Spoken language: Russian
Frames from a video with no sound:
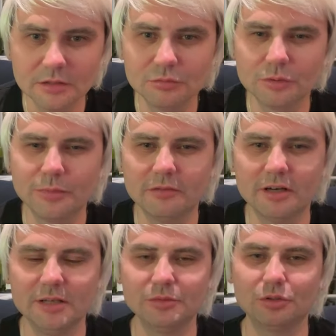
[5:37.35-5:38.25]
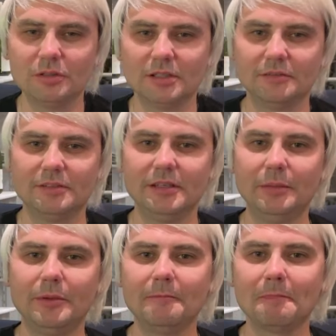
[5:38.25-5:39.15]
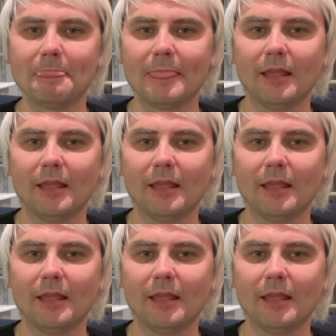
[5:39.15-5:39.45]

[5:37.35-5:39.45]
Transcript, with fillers: Вот, поговорим сегодня со всеми.